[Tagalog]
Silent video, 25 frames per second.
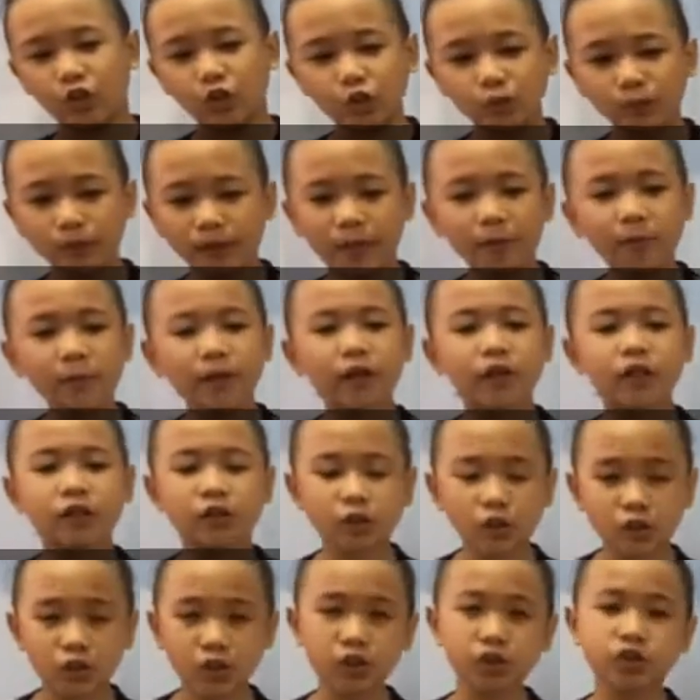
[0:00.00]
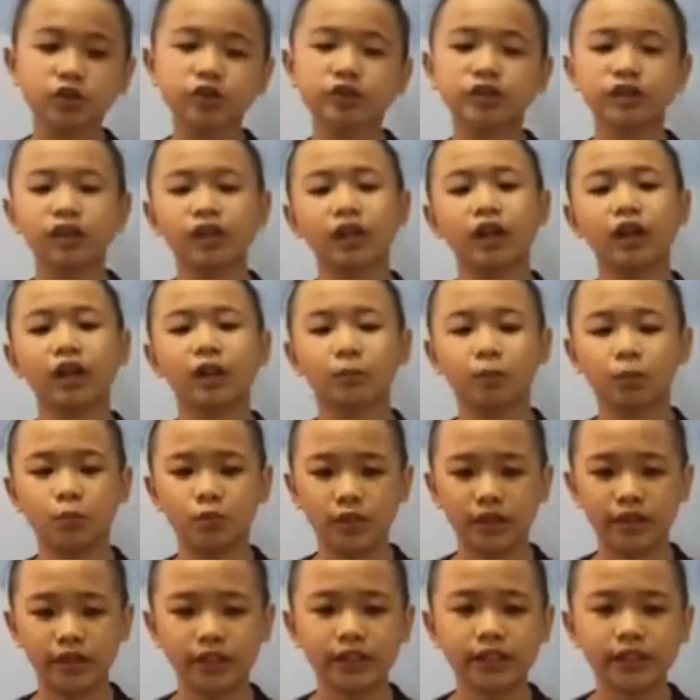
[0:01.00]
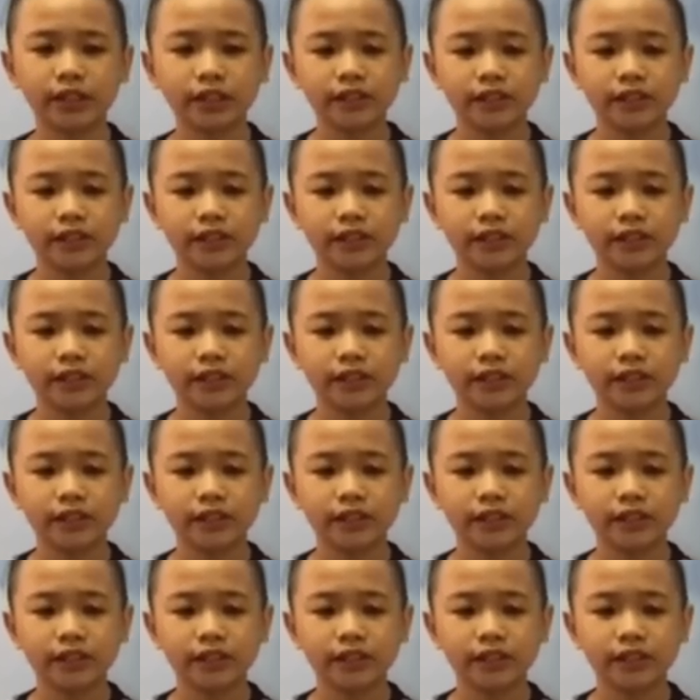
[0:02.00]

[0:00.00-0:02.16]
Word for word: upang makatulong sa kapwa